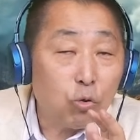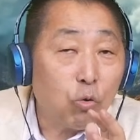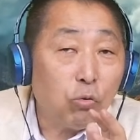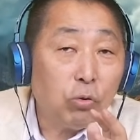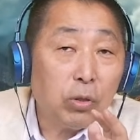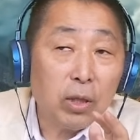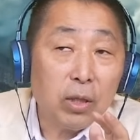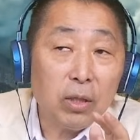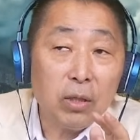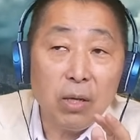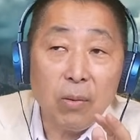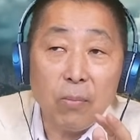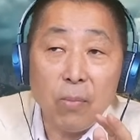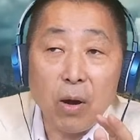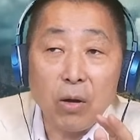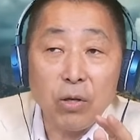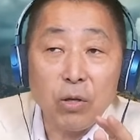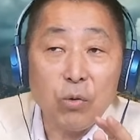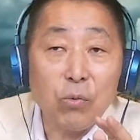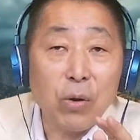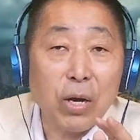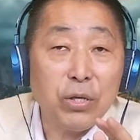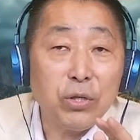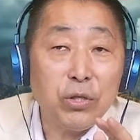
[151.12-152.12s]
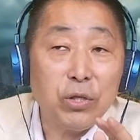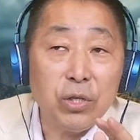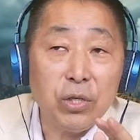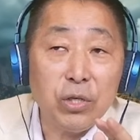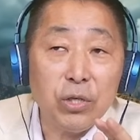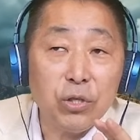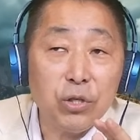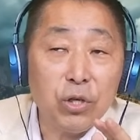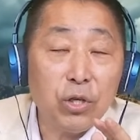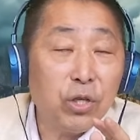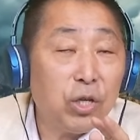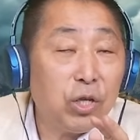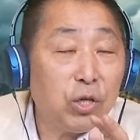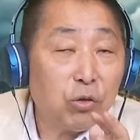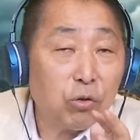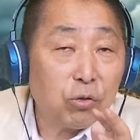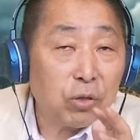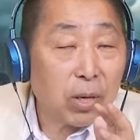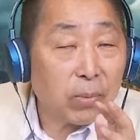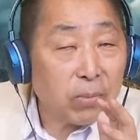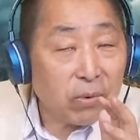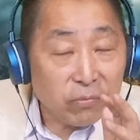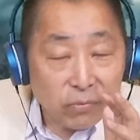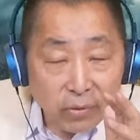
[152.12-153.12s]
中德的贸易关系是地
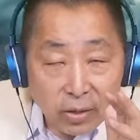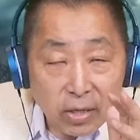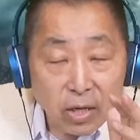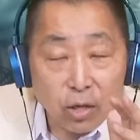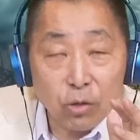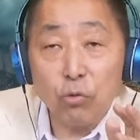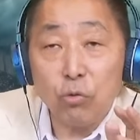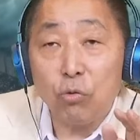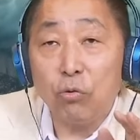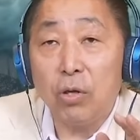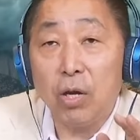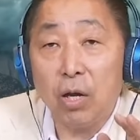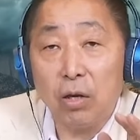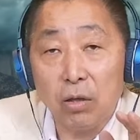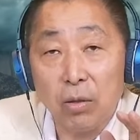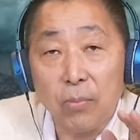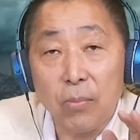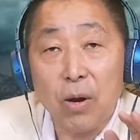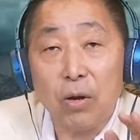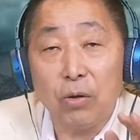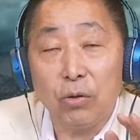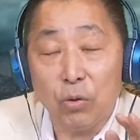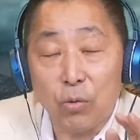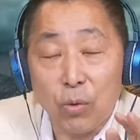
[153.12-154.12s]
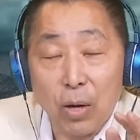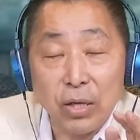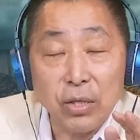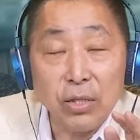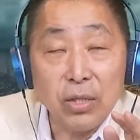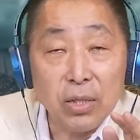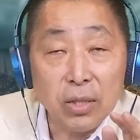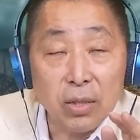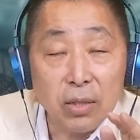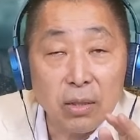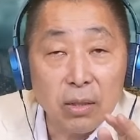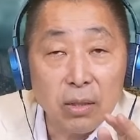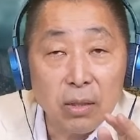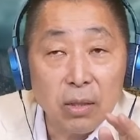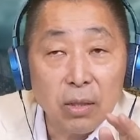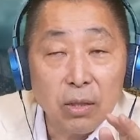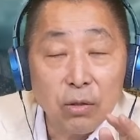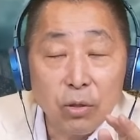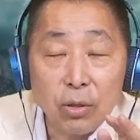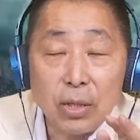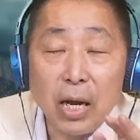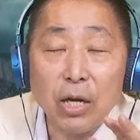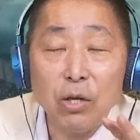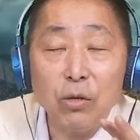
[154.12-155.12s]
球上面非常重要的贸易关系，
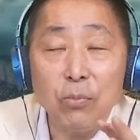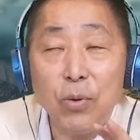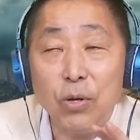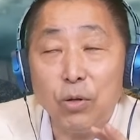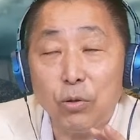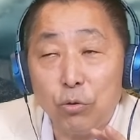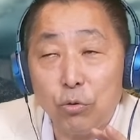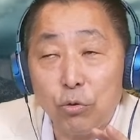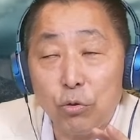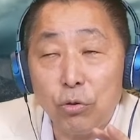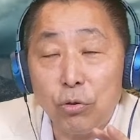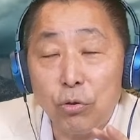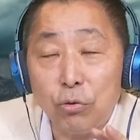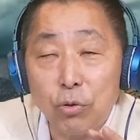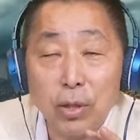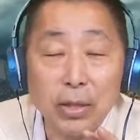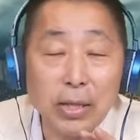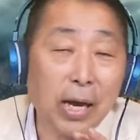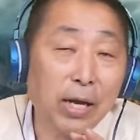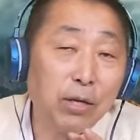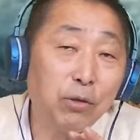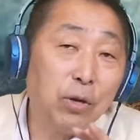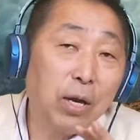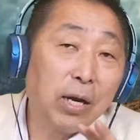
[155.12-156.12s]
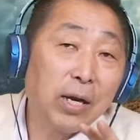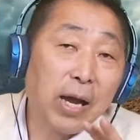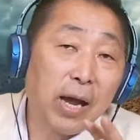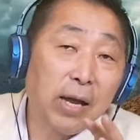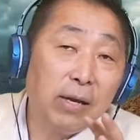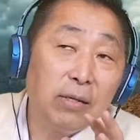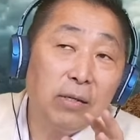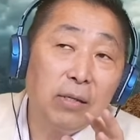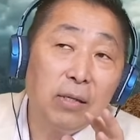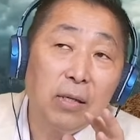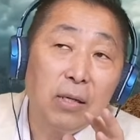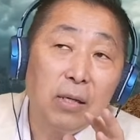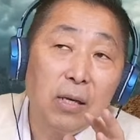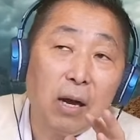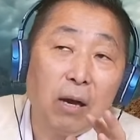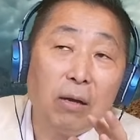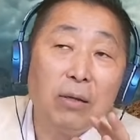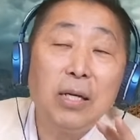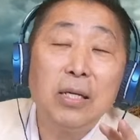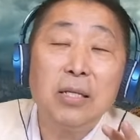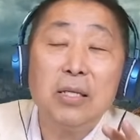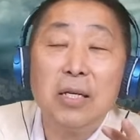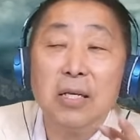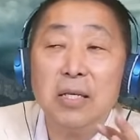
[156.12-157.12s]
就他都没有去，所以大家就在看
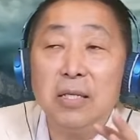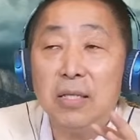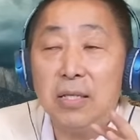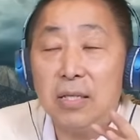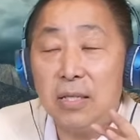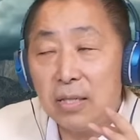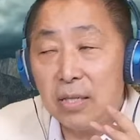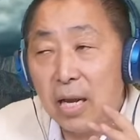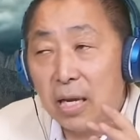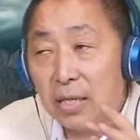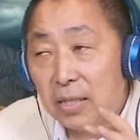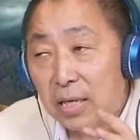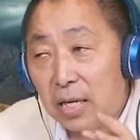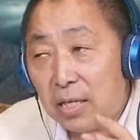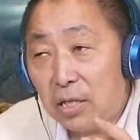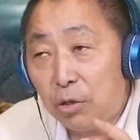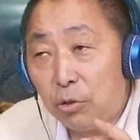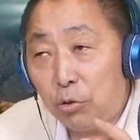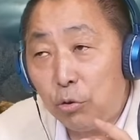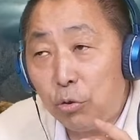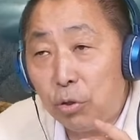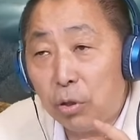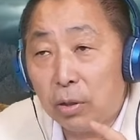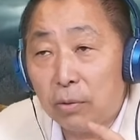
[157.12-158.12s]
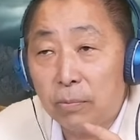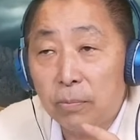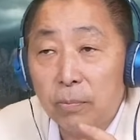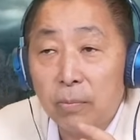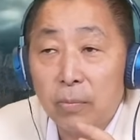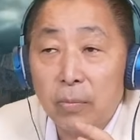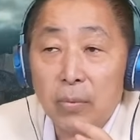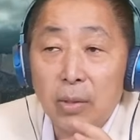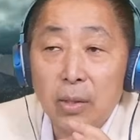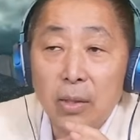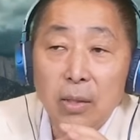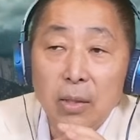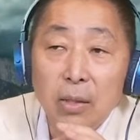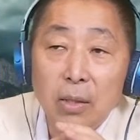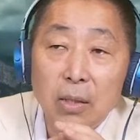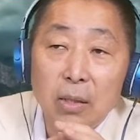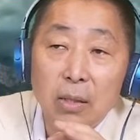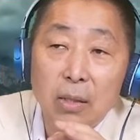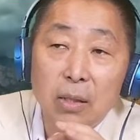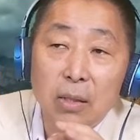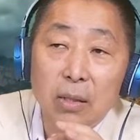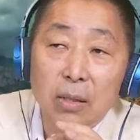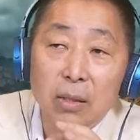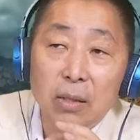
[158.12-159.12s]
好。那这那这次去了，
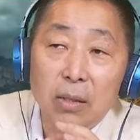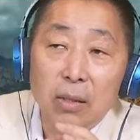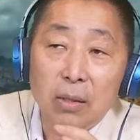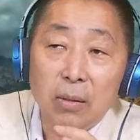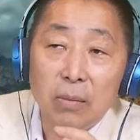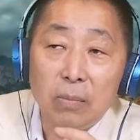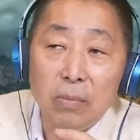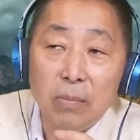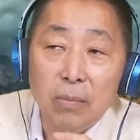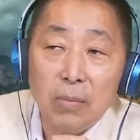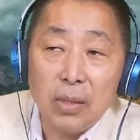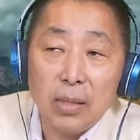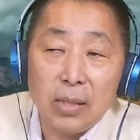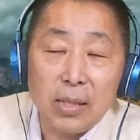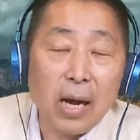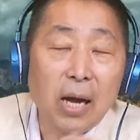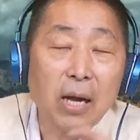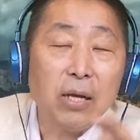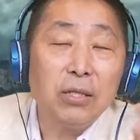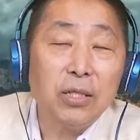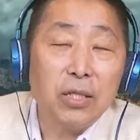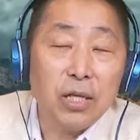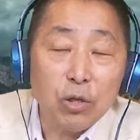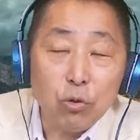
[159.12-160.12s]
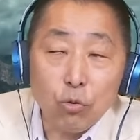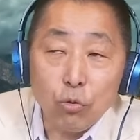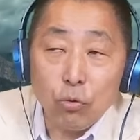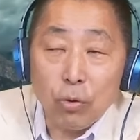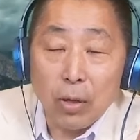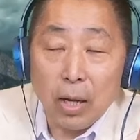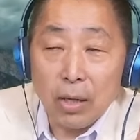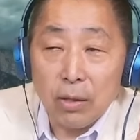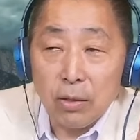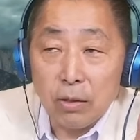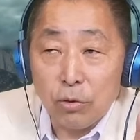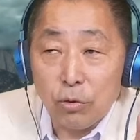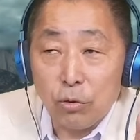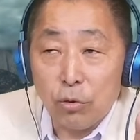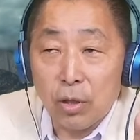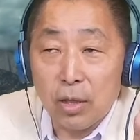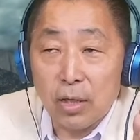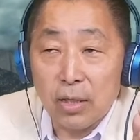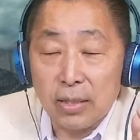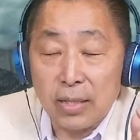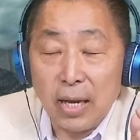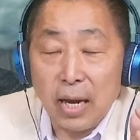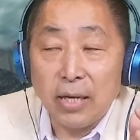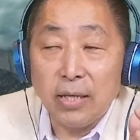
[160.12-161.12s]
呃，刚结束了，去
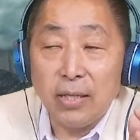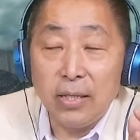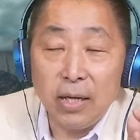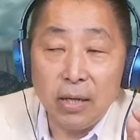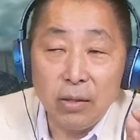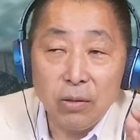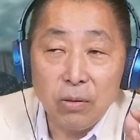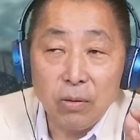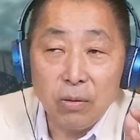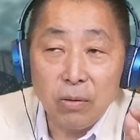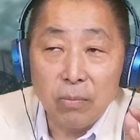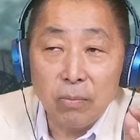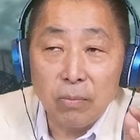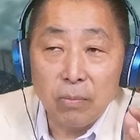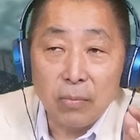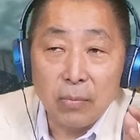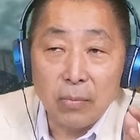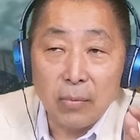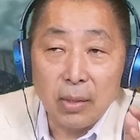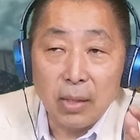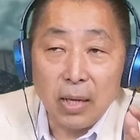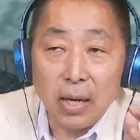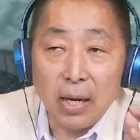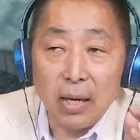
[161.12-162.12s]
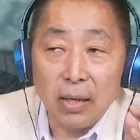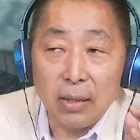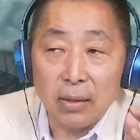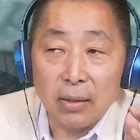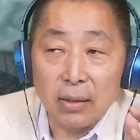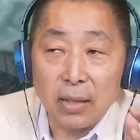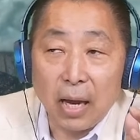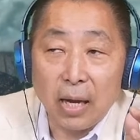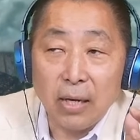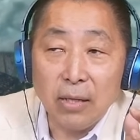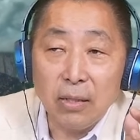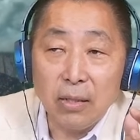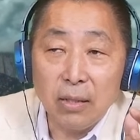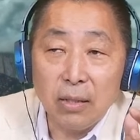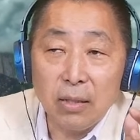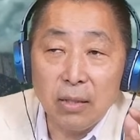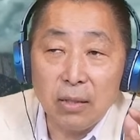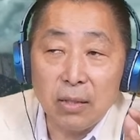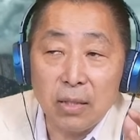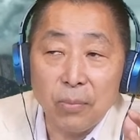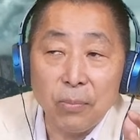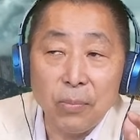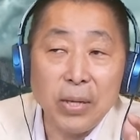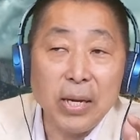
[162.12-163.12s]
了三天，那谈
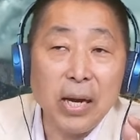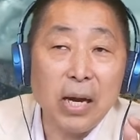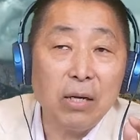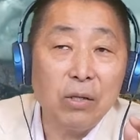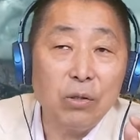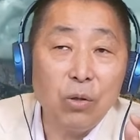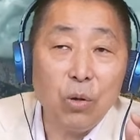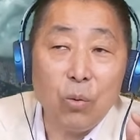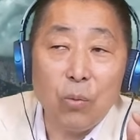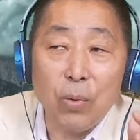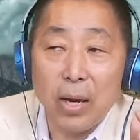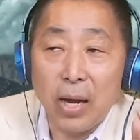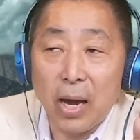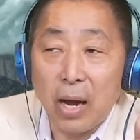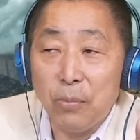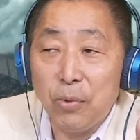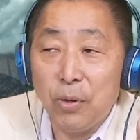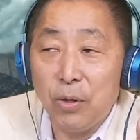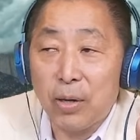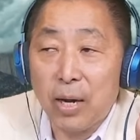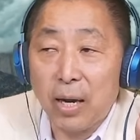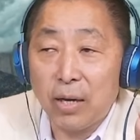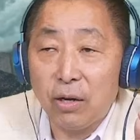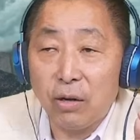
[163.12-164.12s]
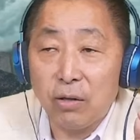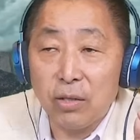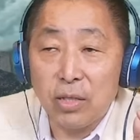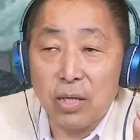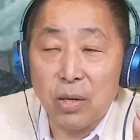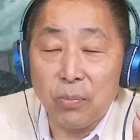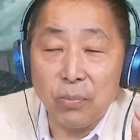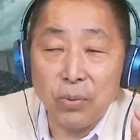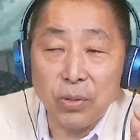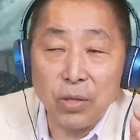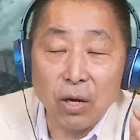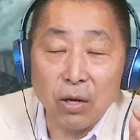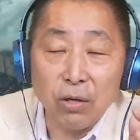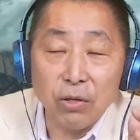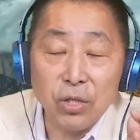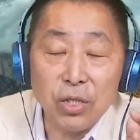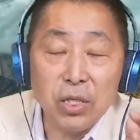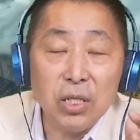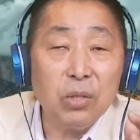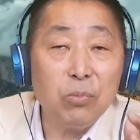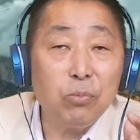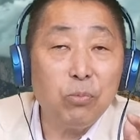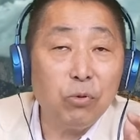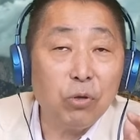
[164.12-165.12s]
的怎么样？因为我也还没有看到一些比较
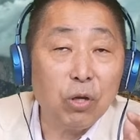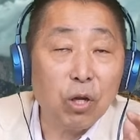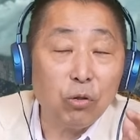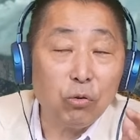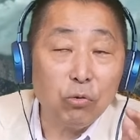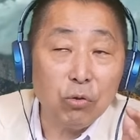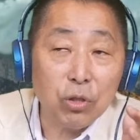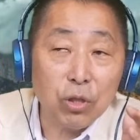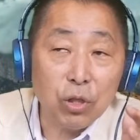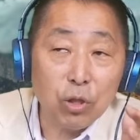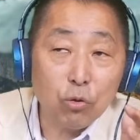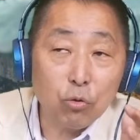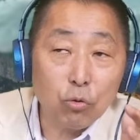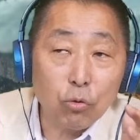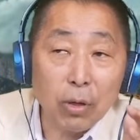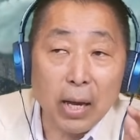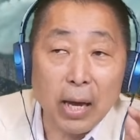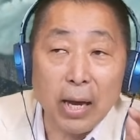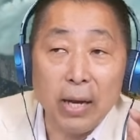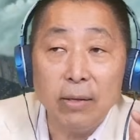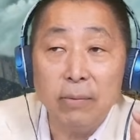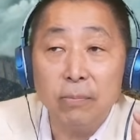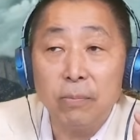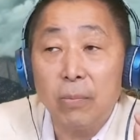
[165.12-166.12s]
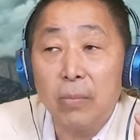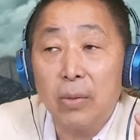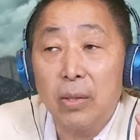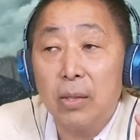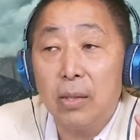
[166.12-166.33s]
细部的东西出来，